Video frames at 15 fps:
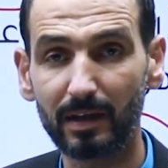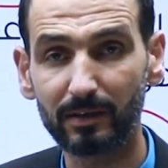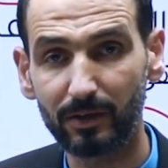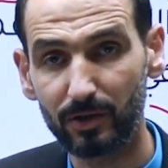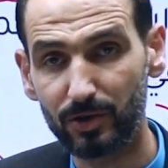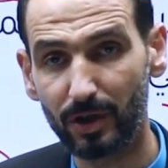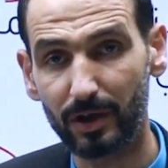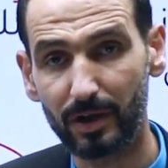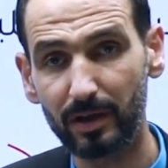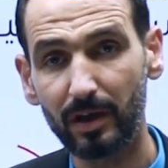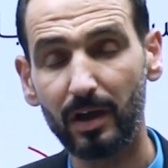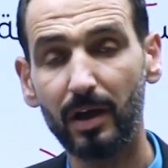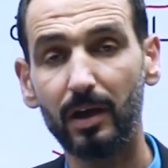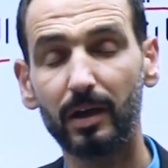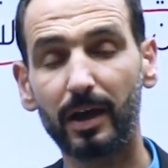التجاره
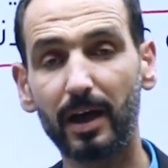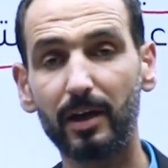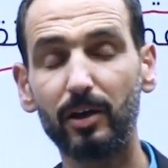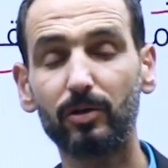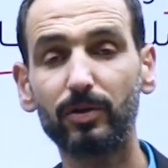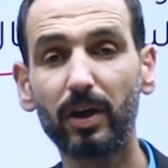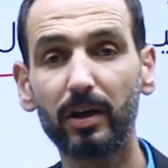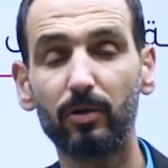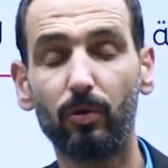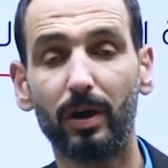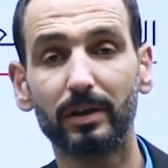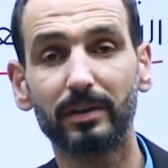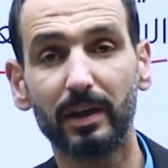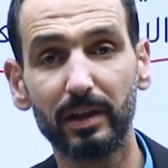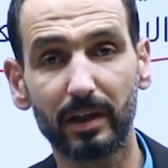كان ينتقل
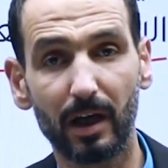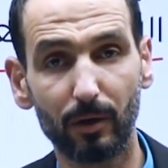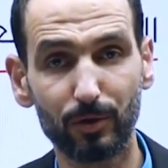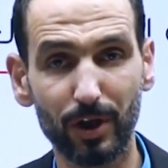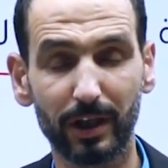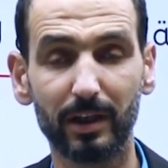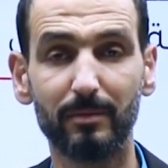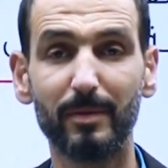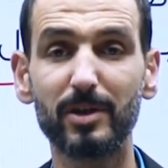عن طريق او شكل